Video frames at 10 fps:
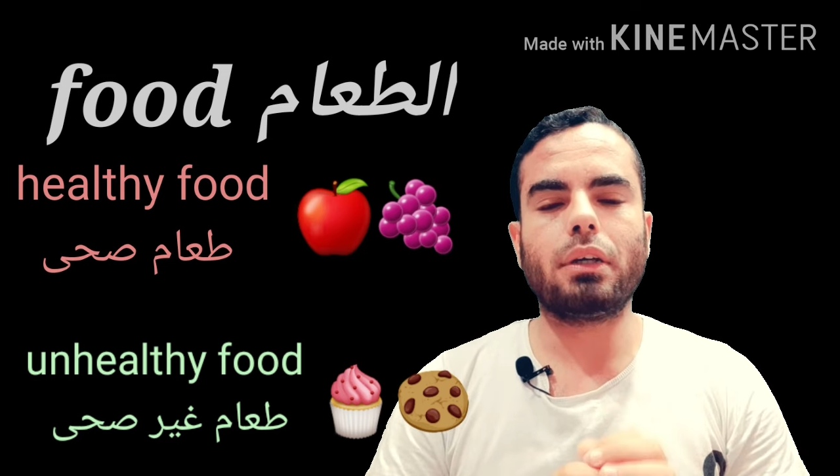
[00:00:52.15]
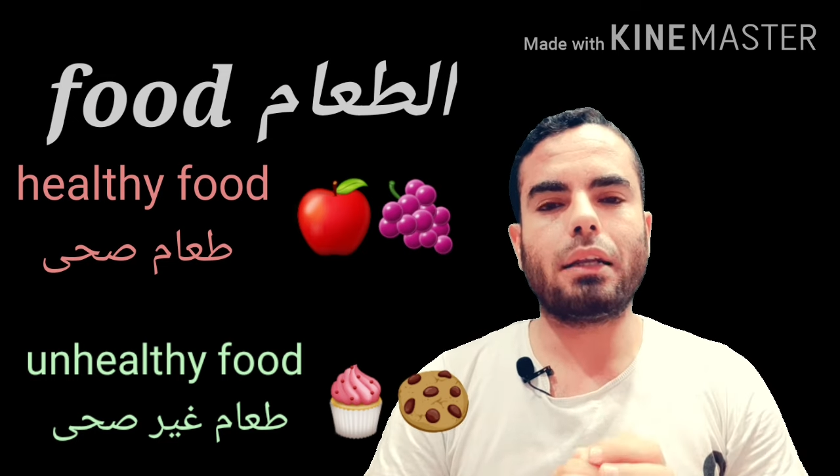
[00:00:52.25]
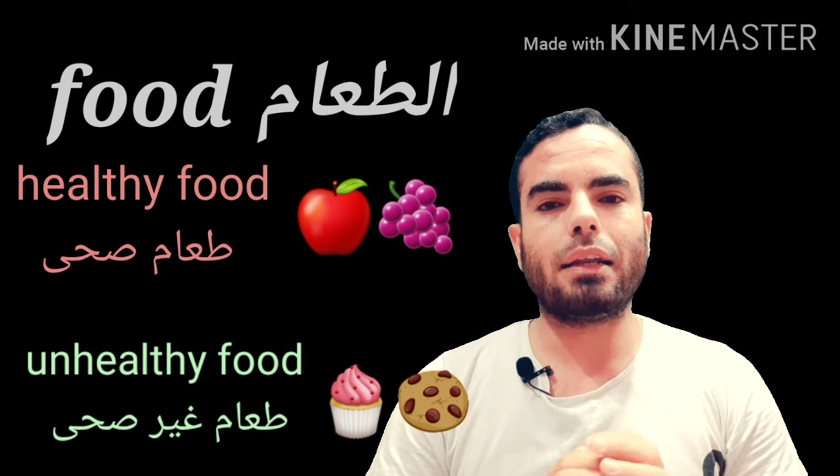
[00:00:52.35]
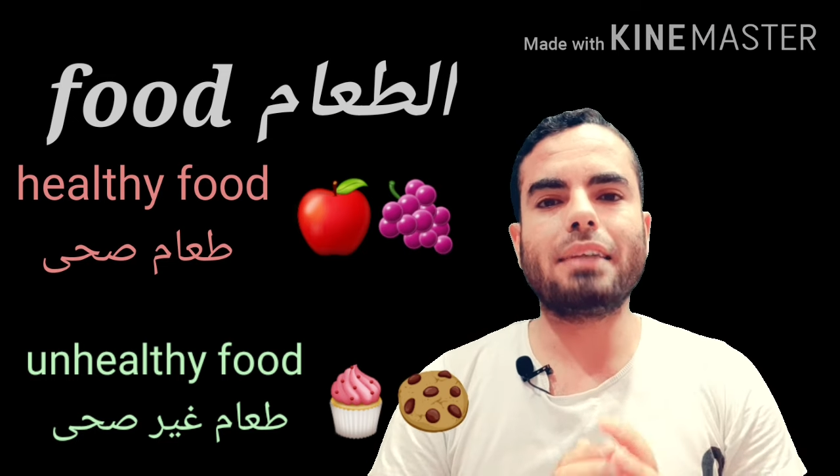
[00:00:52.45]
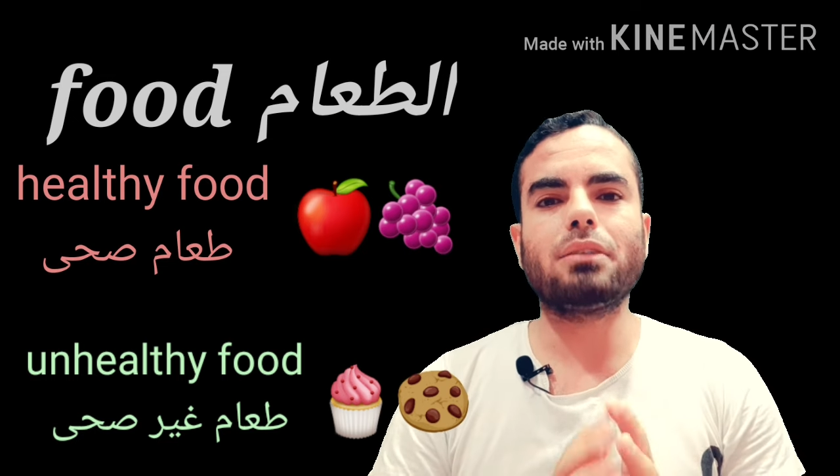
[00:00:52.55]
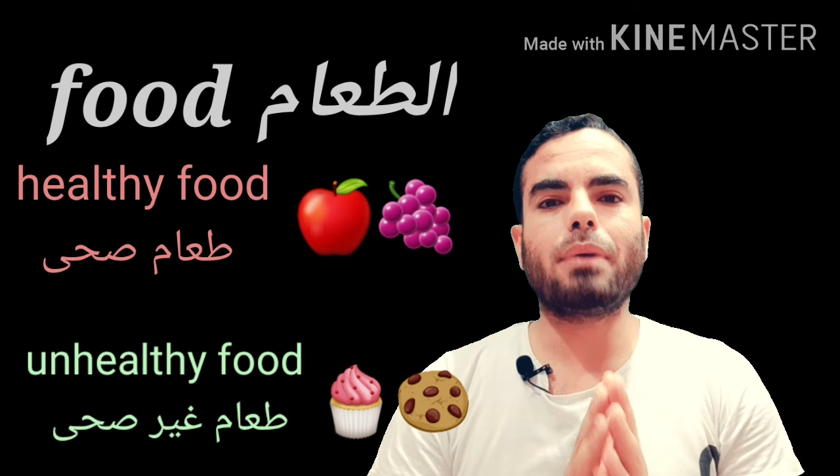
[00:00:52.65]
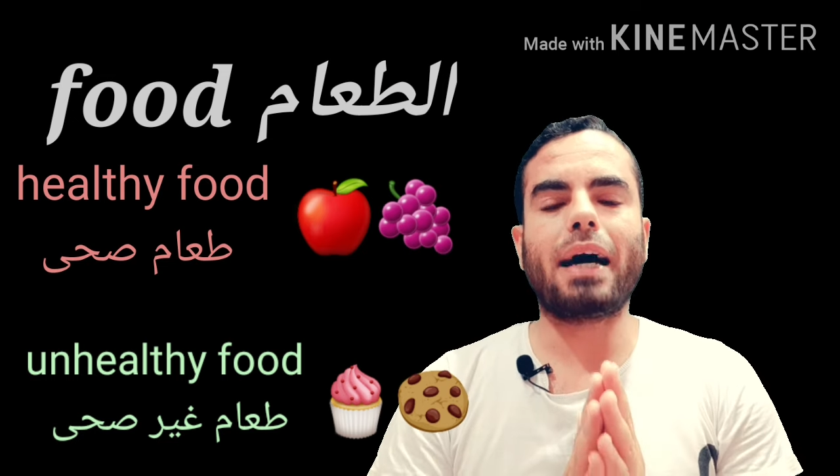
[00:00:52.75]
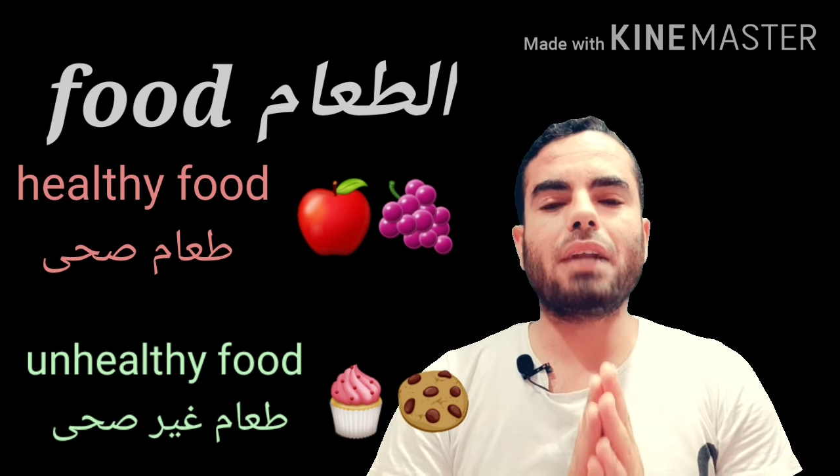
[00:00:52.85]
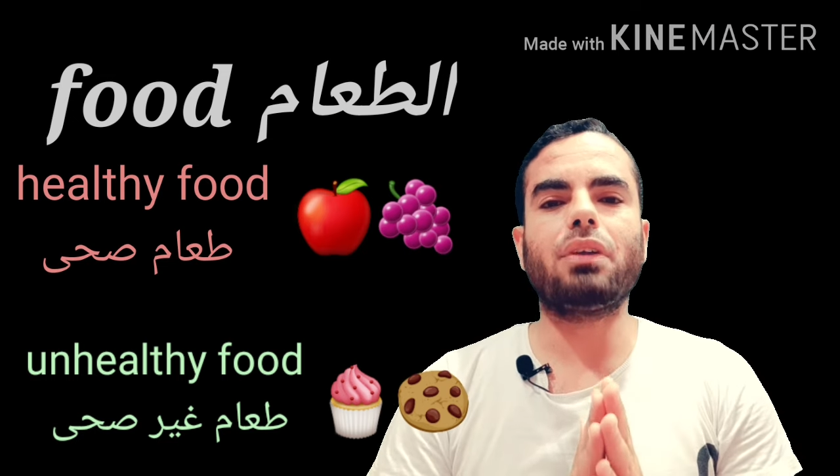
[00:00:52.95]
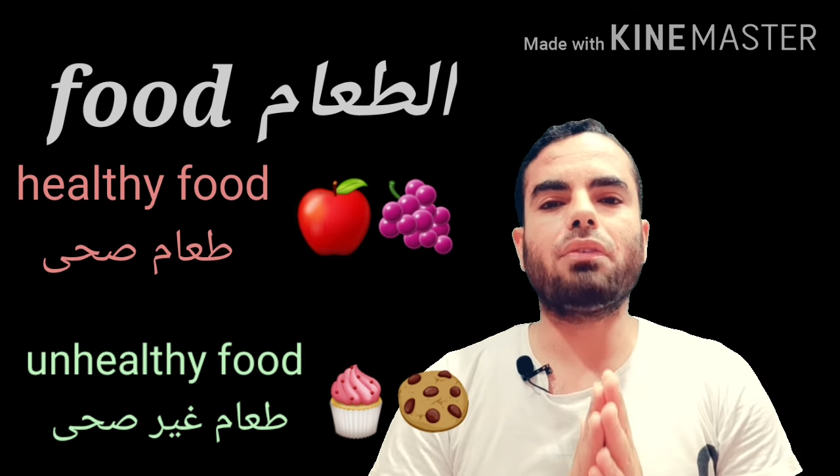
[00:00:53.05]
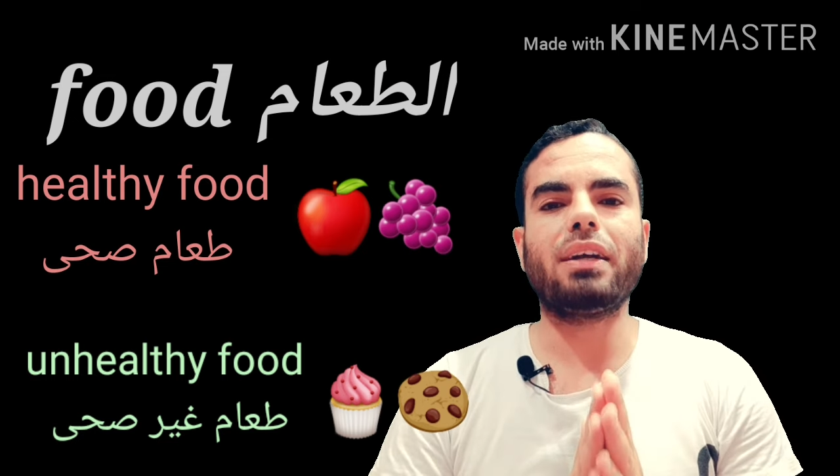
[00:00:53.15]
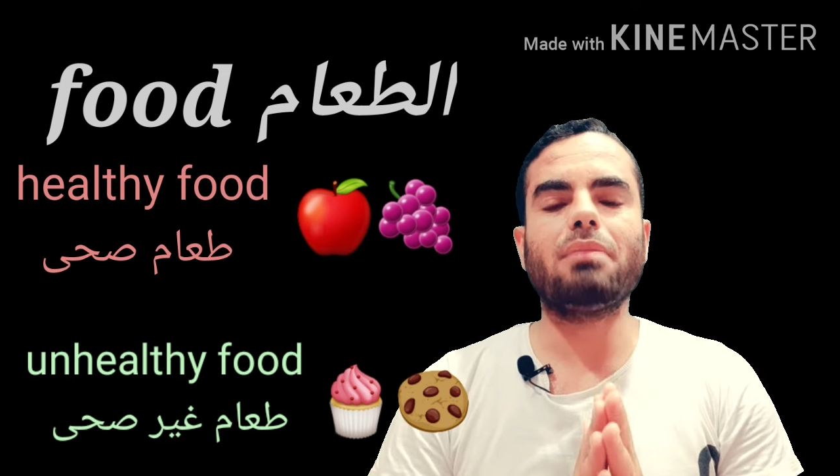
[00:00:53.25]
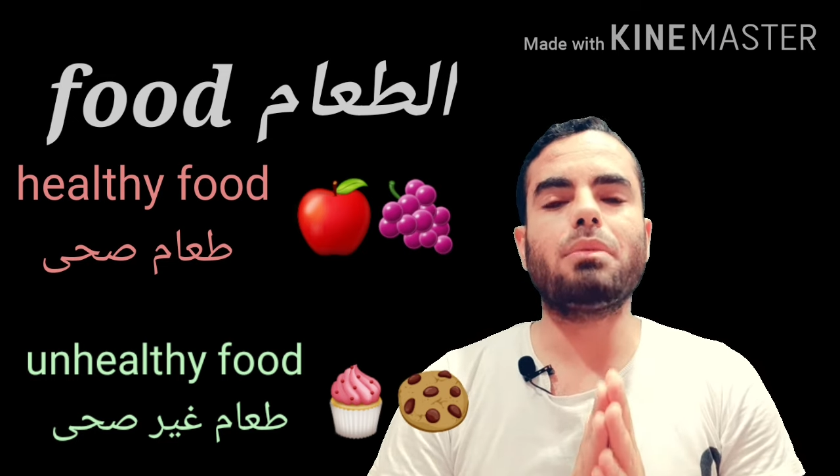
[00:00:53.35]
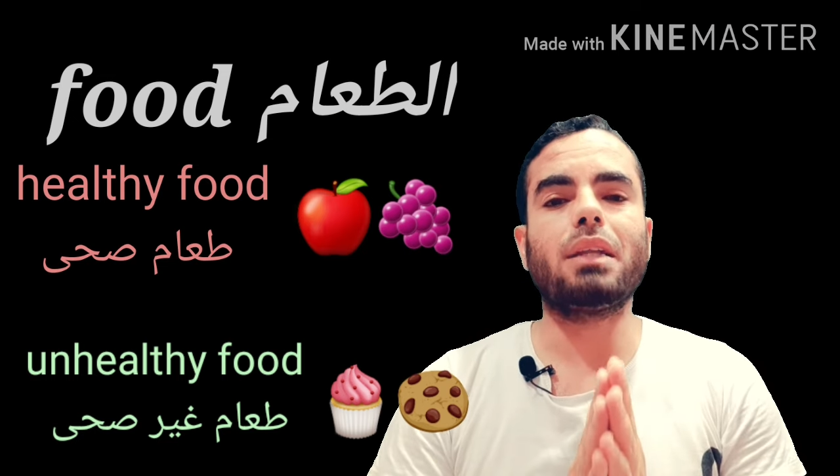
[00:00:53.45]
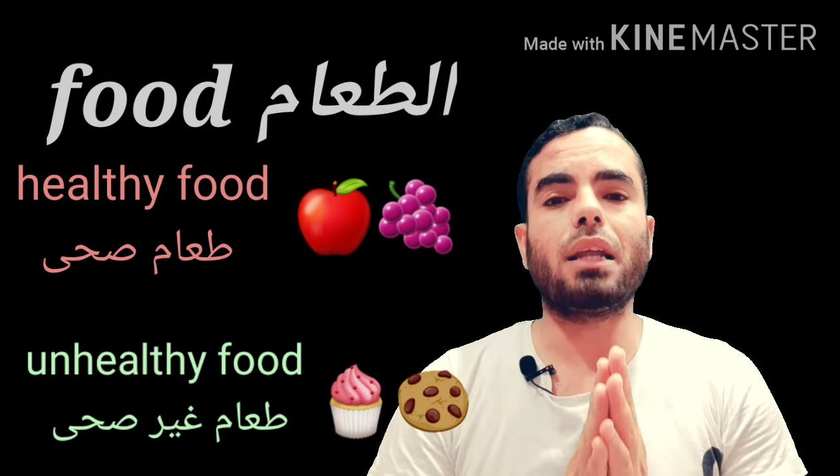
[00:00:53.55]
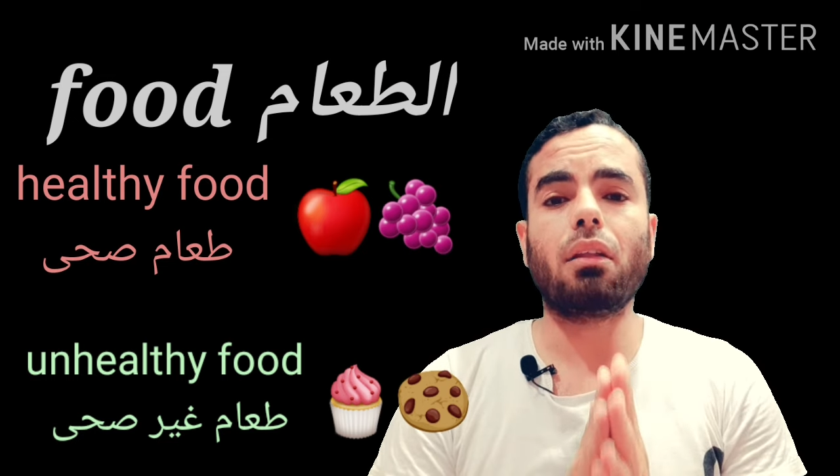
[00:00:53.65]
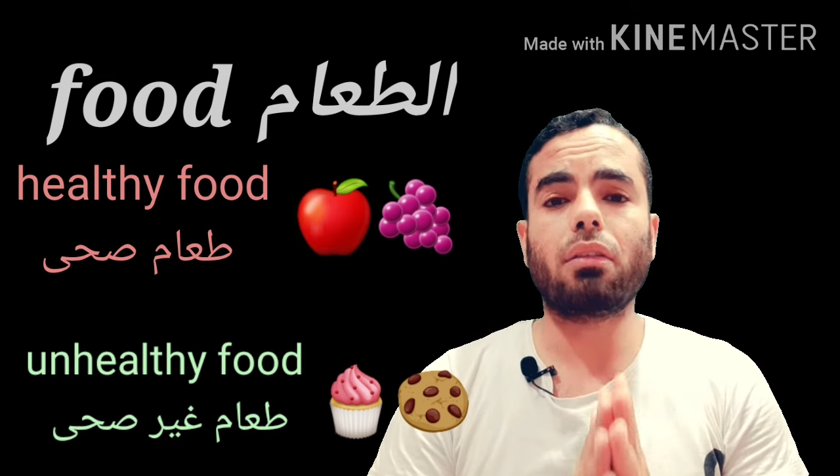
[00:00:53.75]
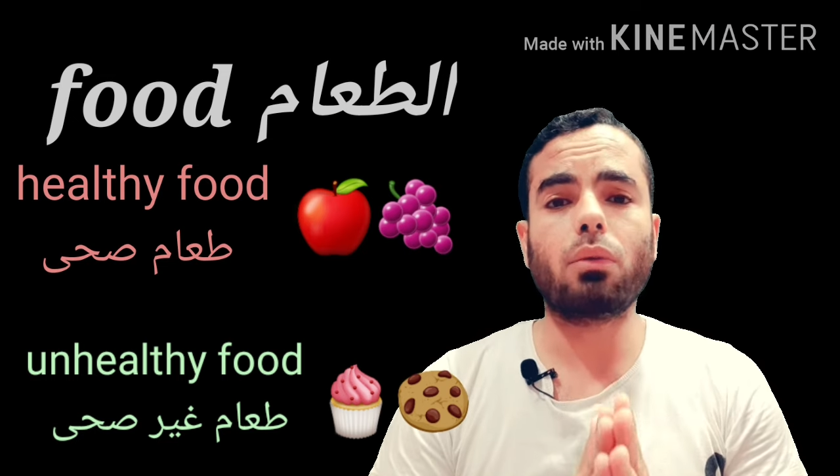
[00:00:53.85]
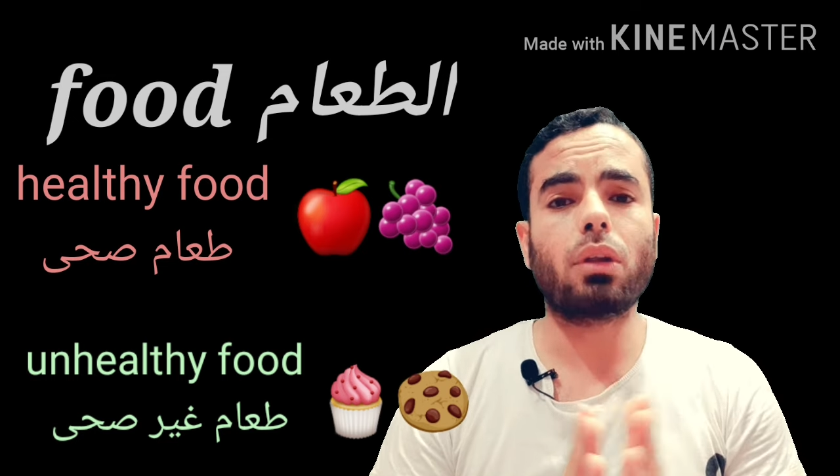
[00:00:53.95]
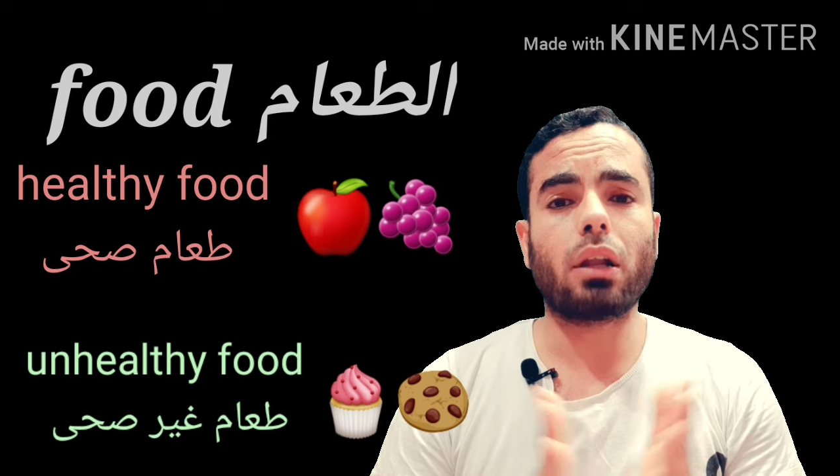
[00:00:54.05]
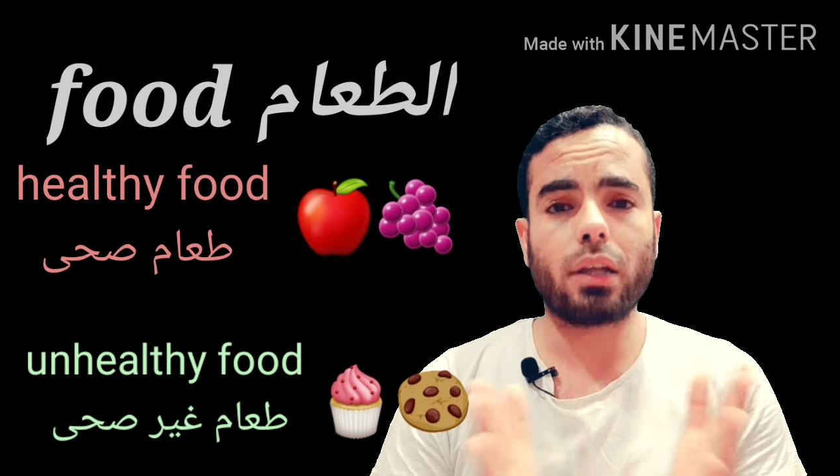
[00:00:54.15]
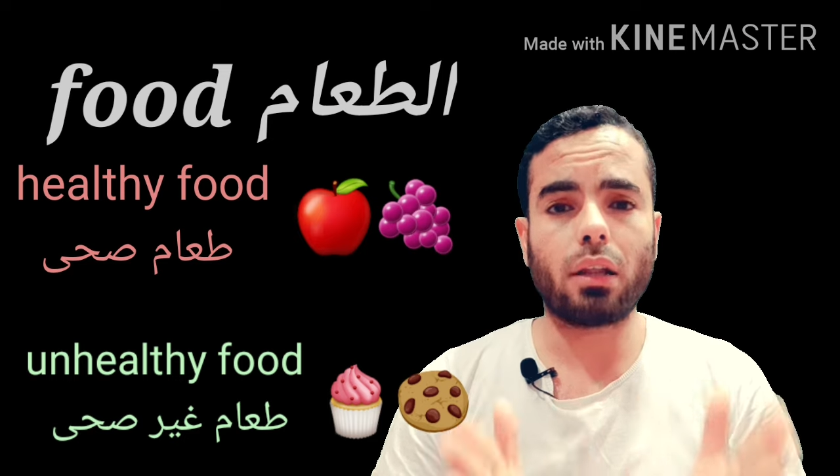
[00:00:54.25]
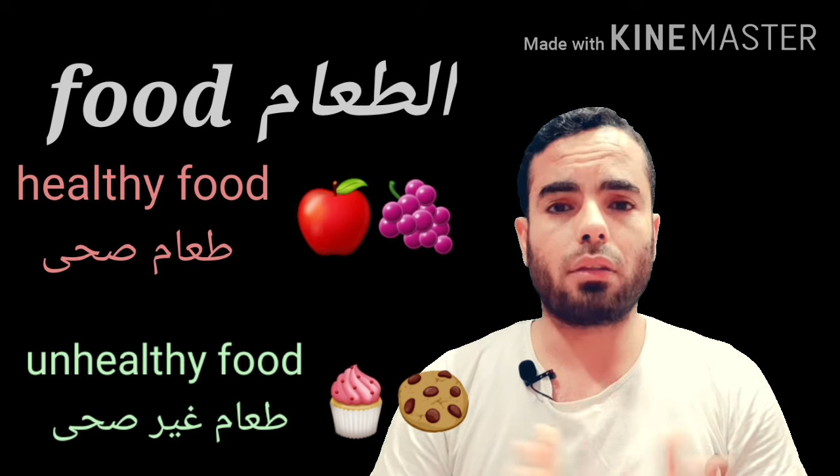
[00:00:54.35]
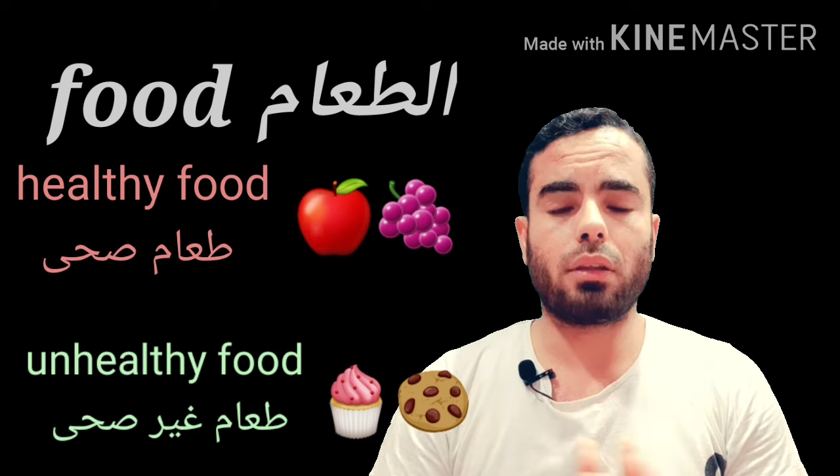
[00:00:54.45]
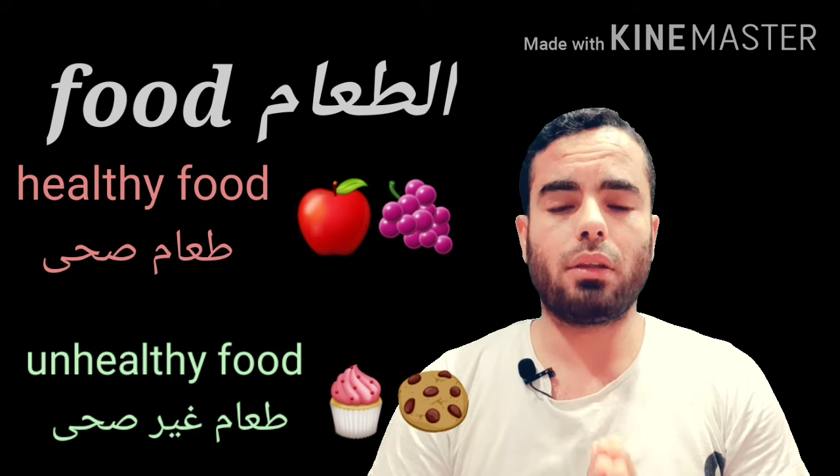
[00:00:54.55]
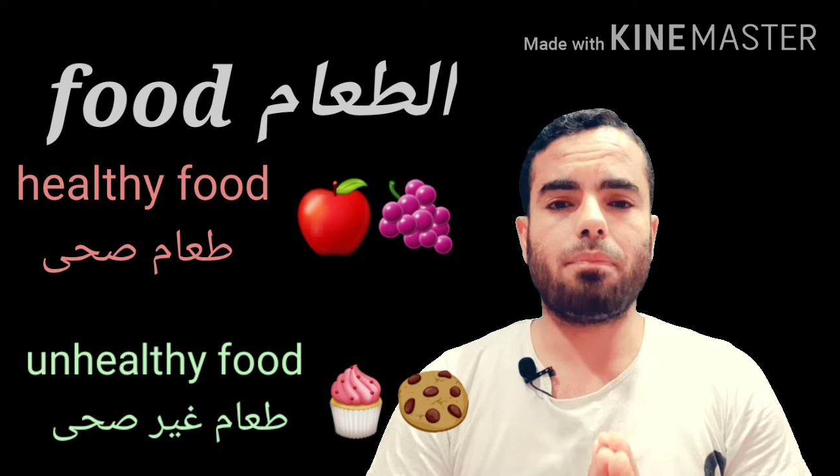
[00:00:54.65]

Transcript: لازم تبقى عارف الفرق ما بين الهيلثي والانهيلثي